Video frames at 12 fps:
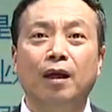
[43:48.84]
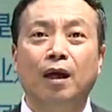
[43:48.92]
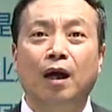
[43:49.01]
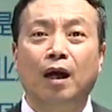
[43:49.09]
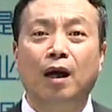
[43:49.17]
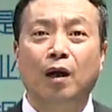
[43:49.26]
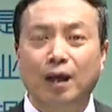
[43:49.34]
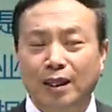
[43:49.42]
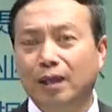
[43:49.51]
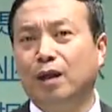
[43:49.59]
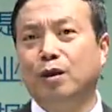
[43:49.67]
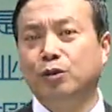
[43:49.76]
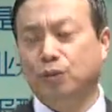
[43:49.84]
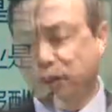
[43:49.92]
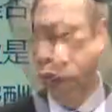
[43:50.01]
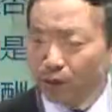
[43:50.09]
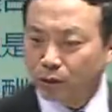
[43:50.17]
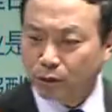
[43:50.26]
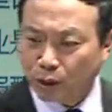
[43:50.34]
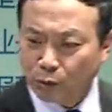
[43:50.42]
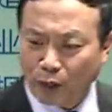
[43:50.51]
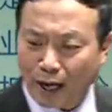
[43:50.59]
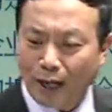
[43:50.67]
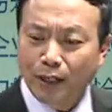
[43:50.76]
啊！后来他告诉告诉我，他
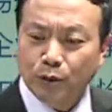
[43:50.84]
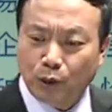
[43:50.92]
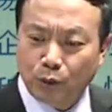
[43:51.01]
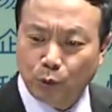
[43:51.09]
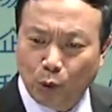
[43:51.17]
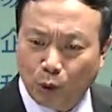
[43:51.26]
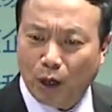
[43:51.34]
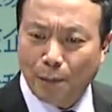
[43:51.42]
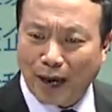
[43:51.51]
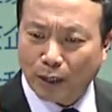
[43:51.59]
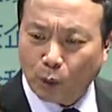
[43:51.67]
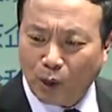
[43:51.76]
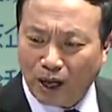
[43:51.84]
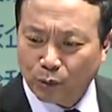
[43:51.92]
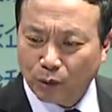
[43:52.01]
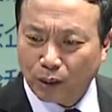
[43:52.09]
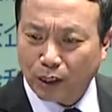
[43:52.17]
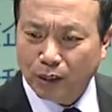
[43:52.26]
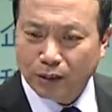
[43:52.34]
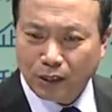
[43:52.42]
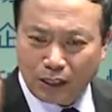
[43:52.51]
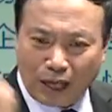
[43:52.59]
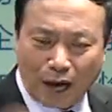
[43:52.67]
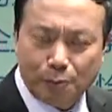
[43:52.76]
说啊，说如果买同样东西，那
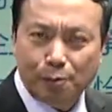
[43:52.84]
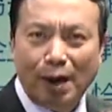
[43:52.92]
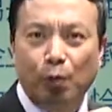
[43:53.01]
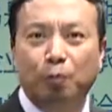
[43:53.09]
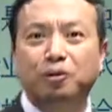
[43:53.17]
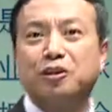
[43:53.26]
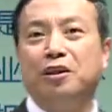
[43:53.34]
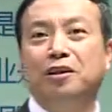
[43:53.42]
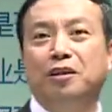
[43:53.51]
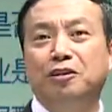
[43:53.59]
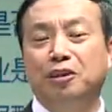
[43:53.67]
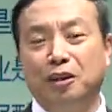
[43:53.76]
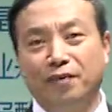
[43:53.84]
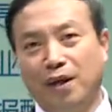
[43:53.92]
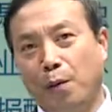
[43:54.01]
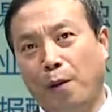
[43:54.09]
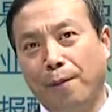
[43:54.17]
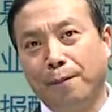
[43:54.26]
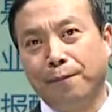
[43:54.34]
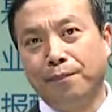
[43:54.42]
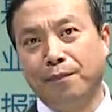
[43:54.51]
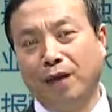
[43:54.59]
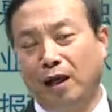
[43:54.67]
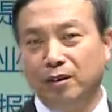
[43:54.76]
你还不如买我们自营的，自营非常快，
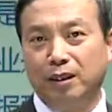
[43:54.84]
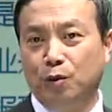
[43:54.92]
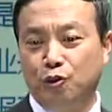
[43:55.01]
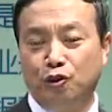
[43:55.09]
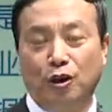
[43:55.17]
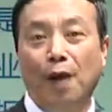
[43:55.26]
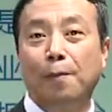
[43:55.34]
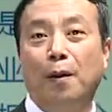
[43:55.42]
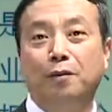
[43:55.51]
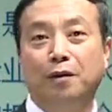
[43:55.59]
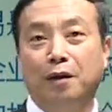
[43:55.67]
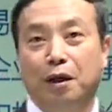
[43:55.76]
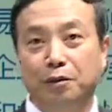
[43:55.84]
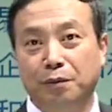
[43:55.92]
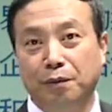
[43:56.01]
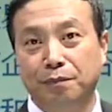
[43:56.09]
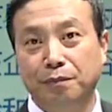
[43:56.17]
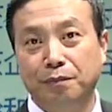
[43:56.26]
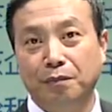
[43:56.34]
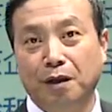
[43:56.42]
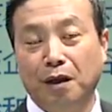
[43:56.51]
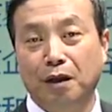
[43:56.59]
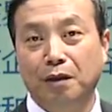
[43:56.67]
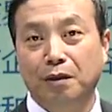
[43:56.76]
而且有质量保证。告诉我，
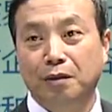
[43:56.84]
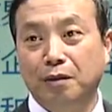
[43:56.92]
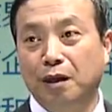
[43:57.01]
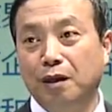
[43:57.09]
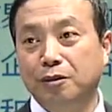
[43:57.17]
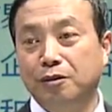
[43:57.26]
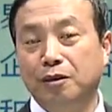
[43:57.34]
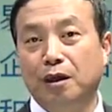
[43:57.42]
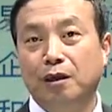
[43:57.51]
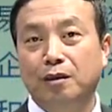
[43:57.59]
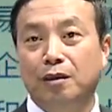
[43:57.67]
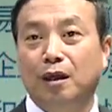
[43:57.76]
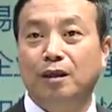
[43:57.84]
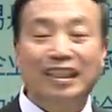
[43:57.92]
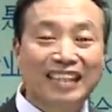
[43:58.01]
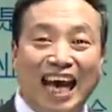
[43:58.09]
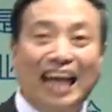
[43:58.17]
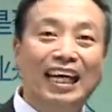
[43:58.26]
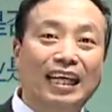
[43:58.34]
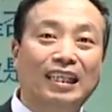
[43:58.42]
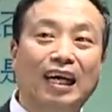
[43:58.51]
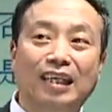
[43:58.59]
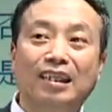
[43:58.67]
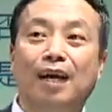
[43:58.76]
你要是他代理
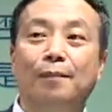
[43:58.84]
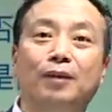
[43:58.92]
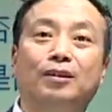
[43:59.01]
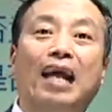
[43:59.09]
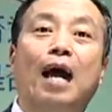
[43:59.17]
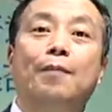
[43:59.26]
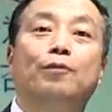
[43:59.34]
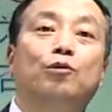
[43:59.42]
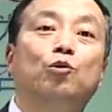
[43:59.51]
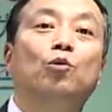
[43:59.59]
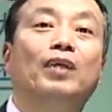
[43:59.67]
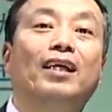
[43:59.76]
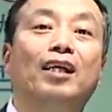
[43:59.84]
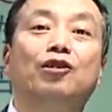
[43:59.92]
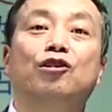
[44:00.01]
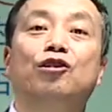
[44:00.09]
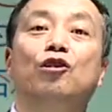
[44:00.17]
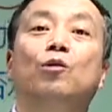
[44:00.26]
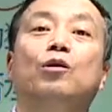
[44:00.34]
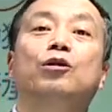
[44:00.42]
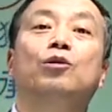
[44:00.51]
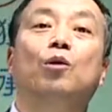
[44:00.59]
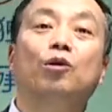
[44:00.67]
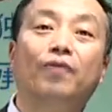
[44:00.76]
的，那么他。中间他只收过
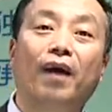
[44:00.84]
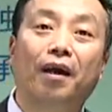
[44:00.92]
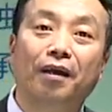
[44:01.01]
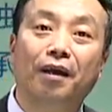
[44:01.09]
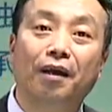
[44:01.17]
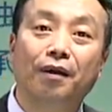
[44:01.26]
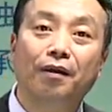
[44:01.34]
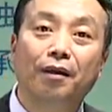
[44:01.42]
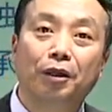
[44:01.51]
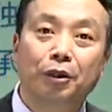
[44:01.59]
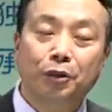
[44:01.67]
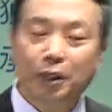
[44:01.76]
手续费而已，所